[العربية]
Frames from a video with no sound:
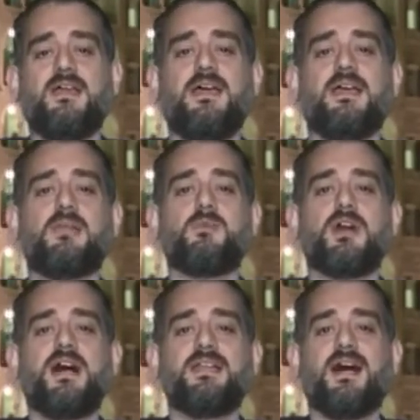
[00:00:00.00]

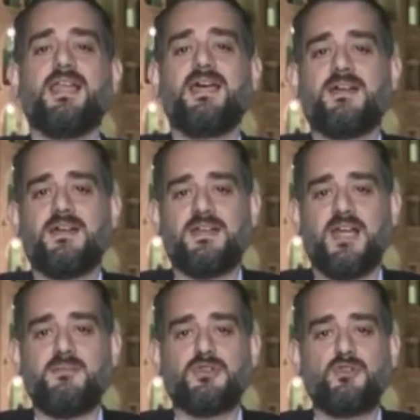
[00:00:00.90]
كالمراهنة على إيران
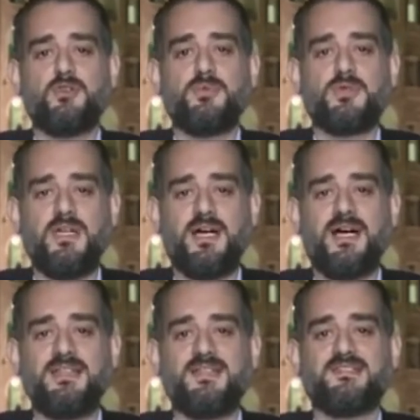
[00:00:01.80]
المطلوب هنا
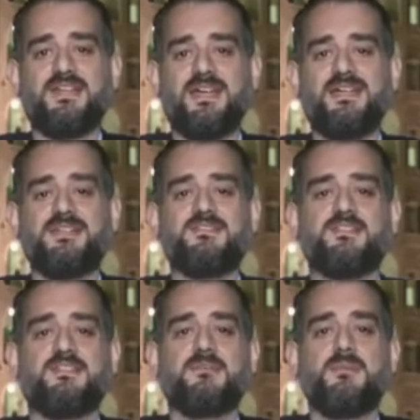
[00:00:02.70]
أن نستعيد
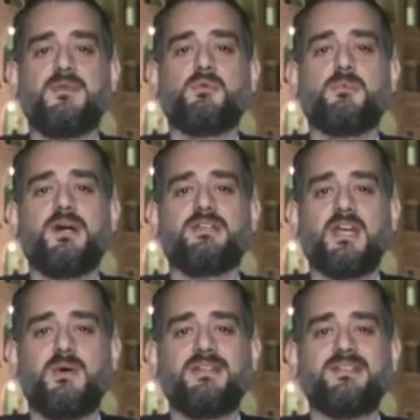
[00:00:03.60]
زمام المبادرة
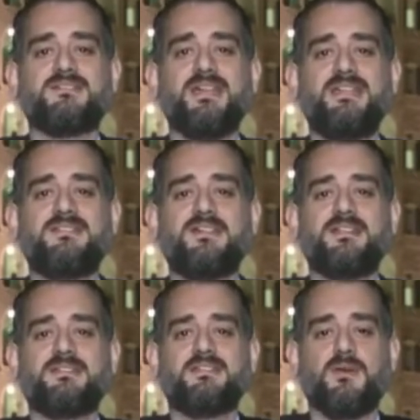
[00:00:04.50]
وأن نستعيد سيادة
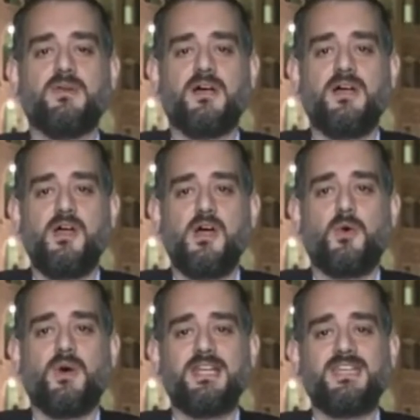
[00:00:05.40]
الدولة
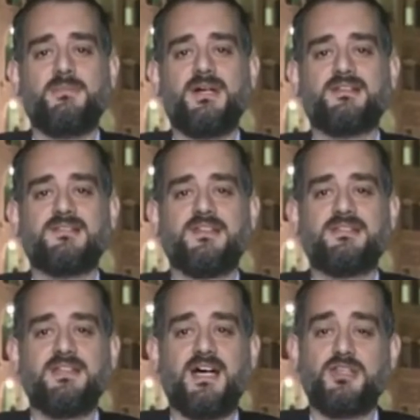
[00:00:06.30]
وعندما
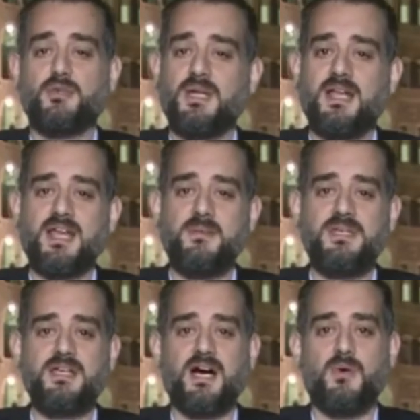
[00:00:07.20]
تستطيع الدول
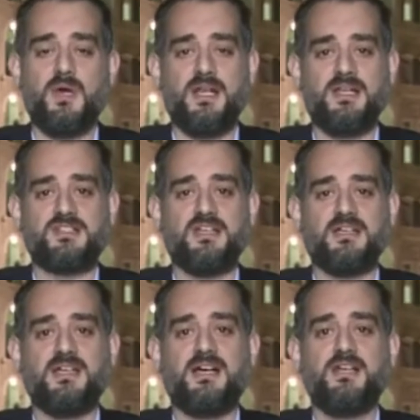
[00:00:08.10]
العربية أولا
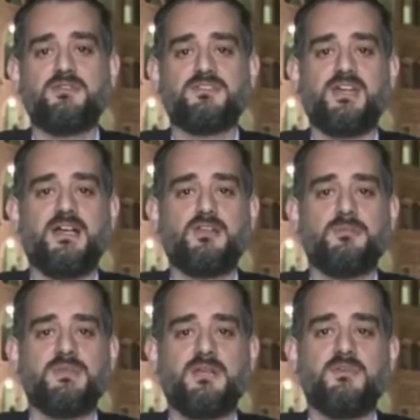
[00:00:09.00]
الشقيقة أن تساعد
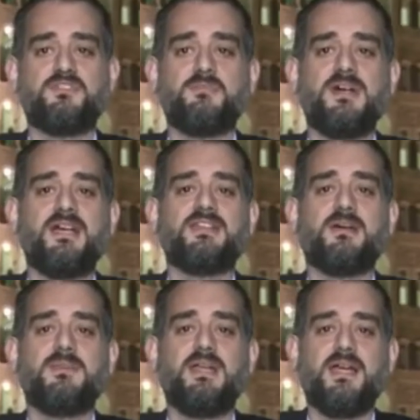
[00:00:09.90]
لبنان وثم
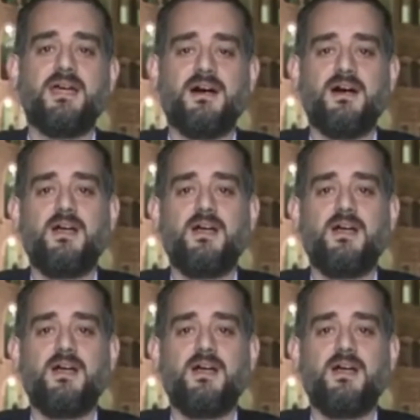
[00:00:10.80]
ينضم إليها